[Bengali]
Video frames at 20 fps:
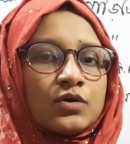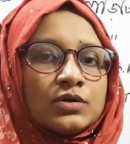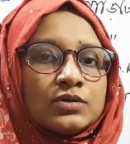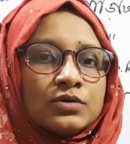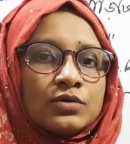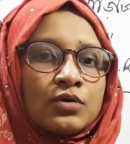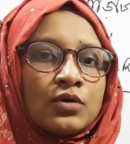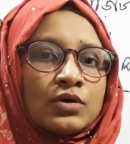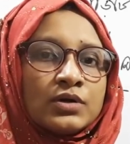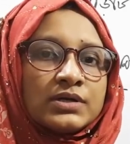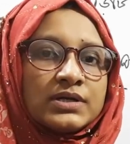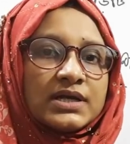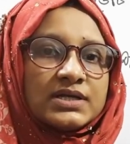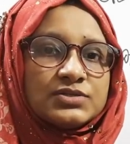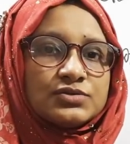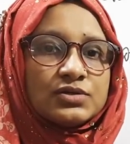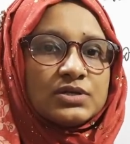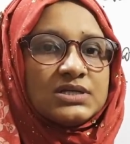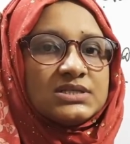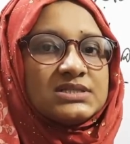কত ঘন্টা
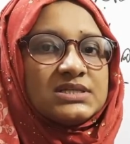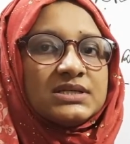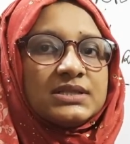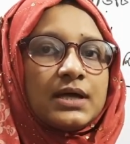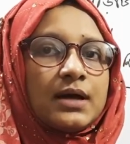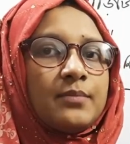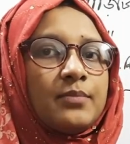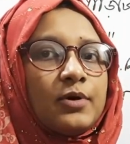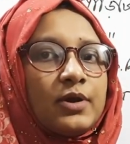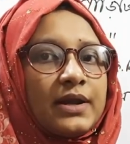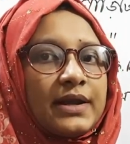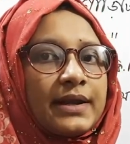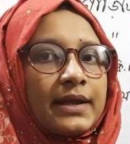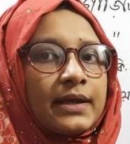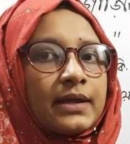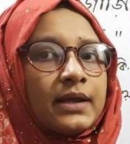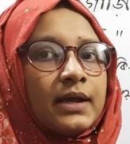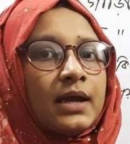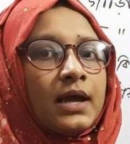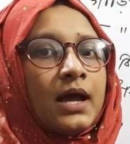চলেছে তা বলে
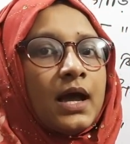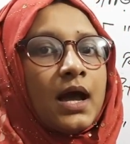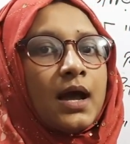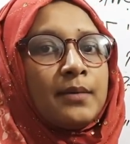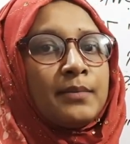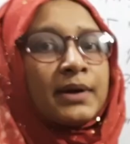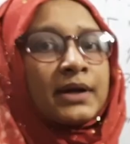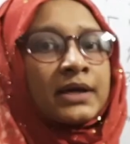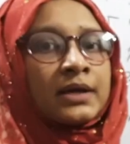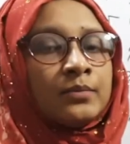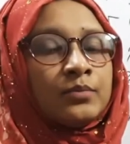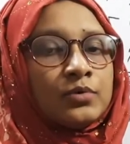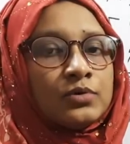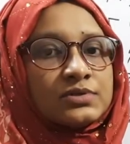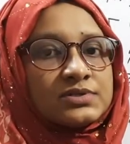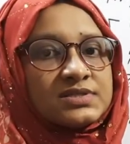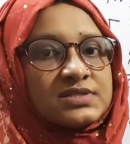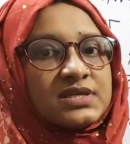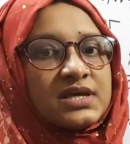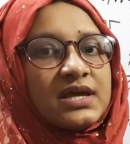নাই আমাকে
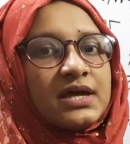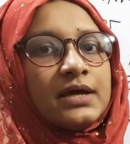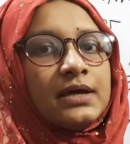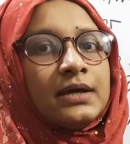বলছে